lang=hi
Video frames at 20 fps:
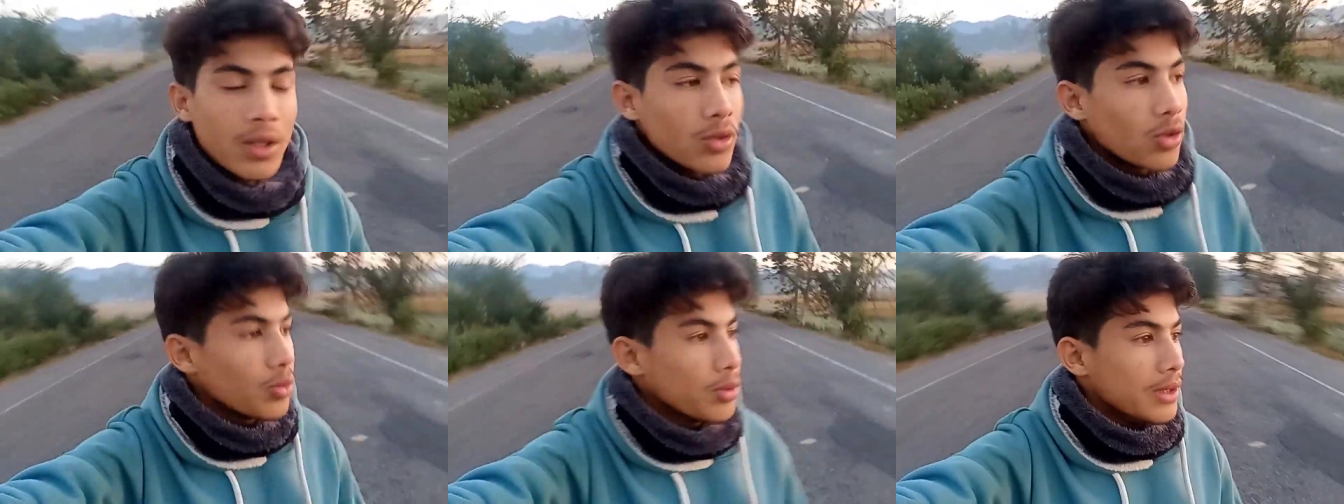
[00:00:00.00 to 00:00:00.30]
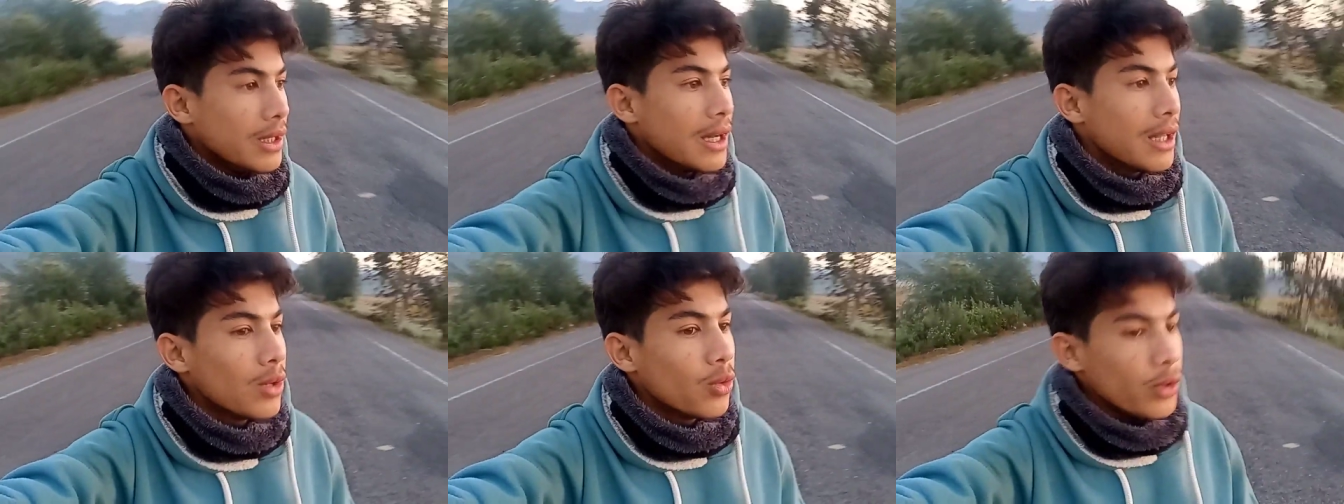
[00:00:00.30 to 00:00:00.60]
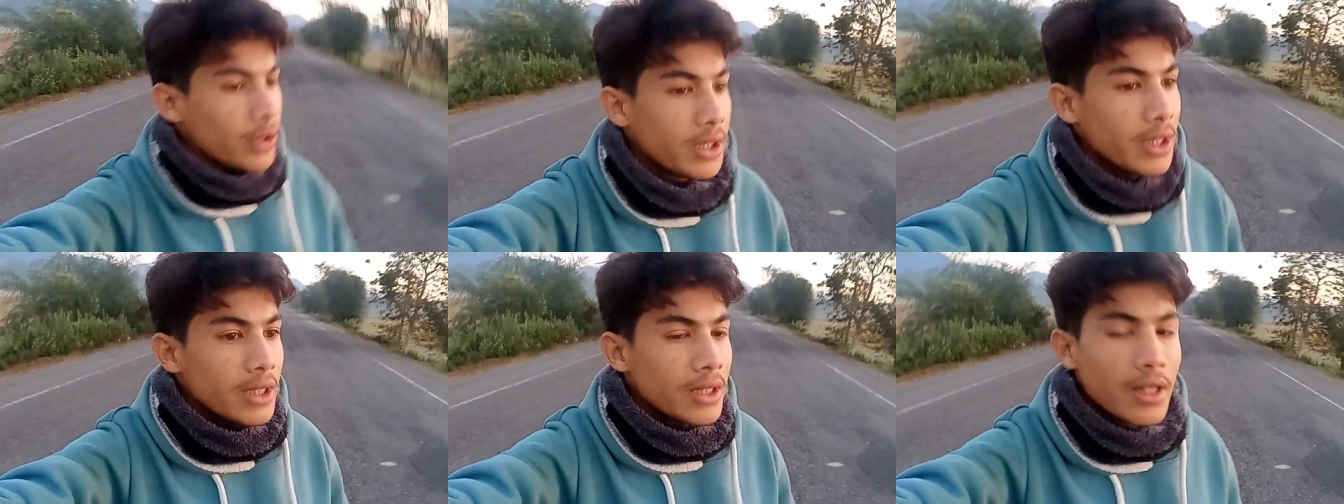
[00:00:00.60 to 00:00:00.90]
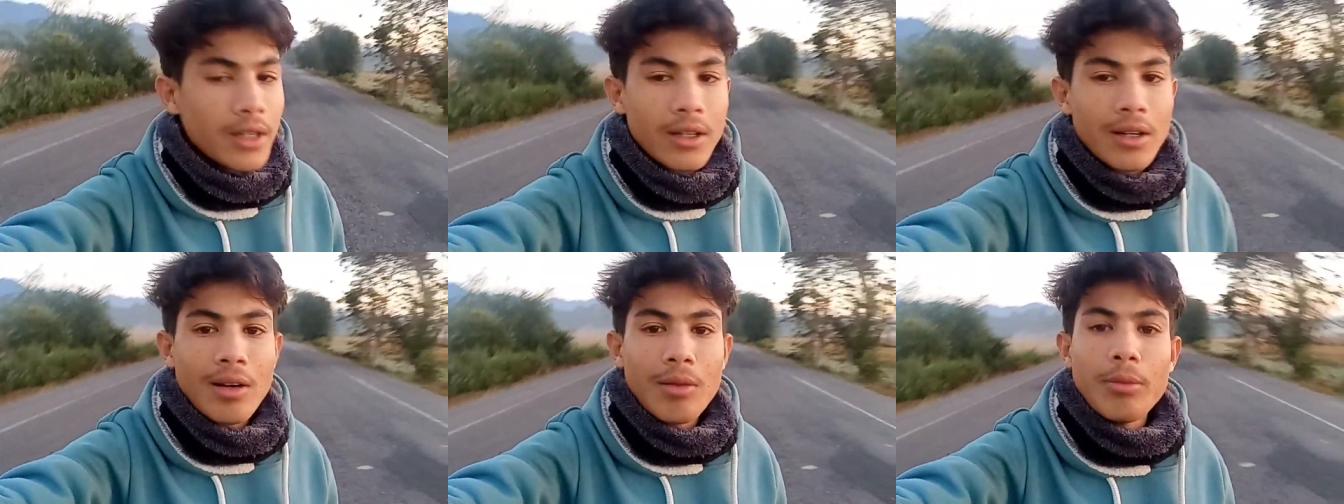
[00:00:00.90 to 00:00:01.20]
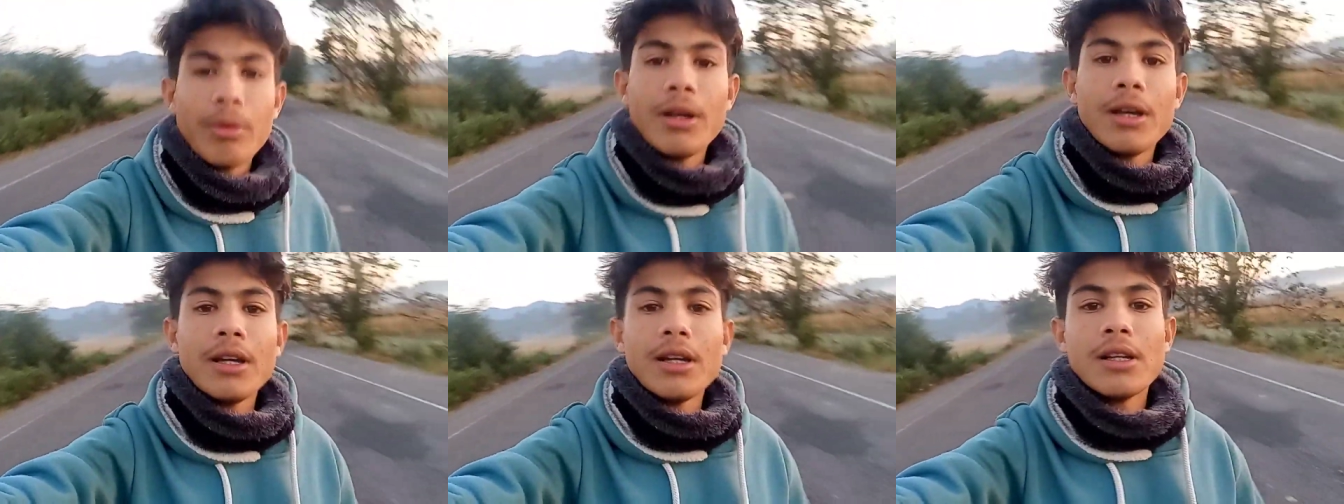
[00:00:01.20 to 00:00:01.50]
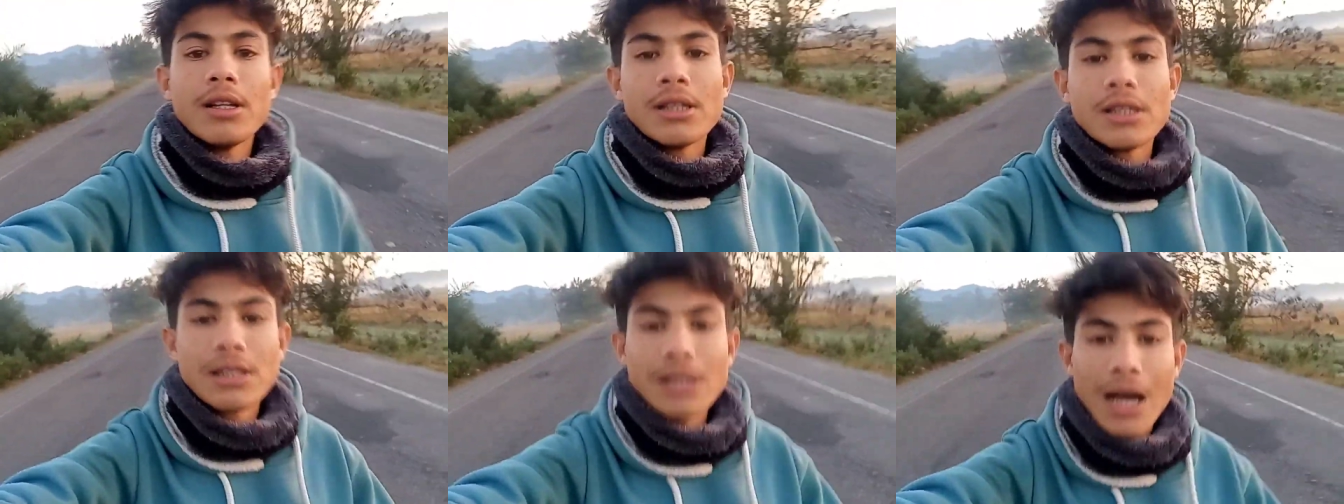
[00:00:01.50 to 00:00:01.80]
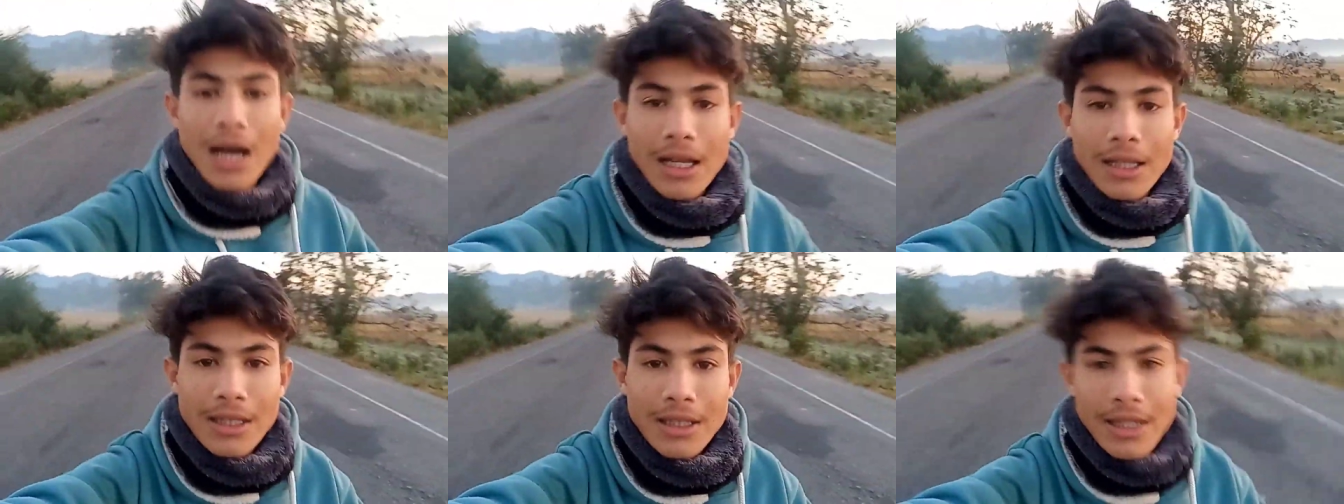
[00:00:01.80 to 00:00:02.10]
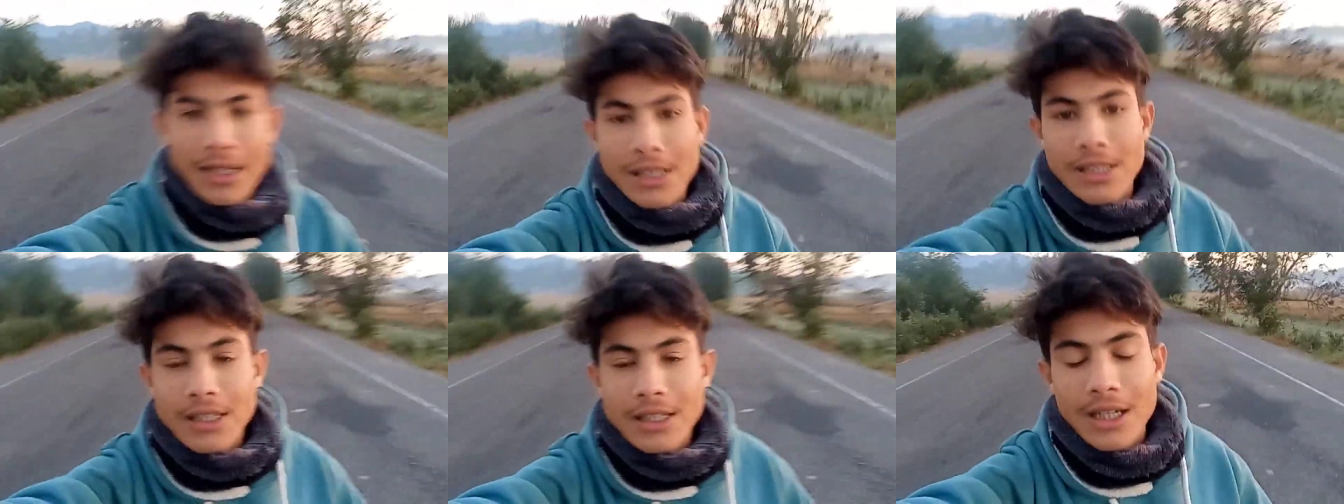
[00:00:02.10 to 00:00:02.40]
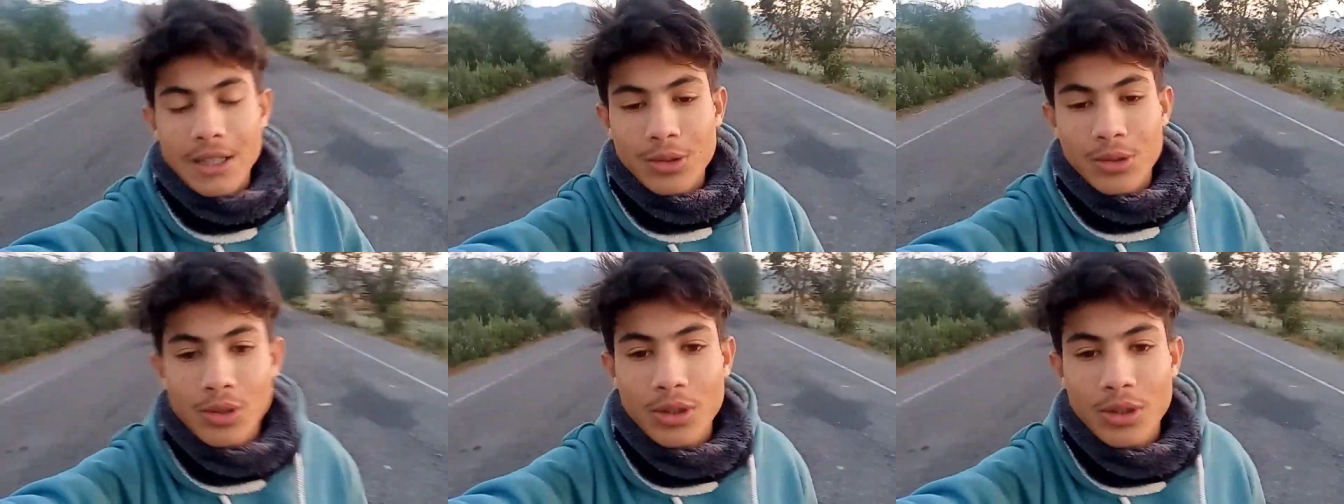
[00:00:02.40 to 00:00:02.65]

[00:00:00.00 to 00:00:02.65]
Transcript: तो फिलहाल वेटिंग कर रहा हूँ मैं शान राइस का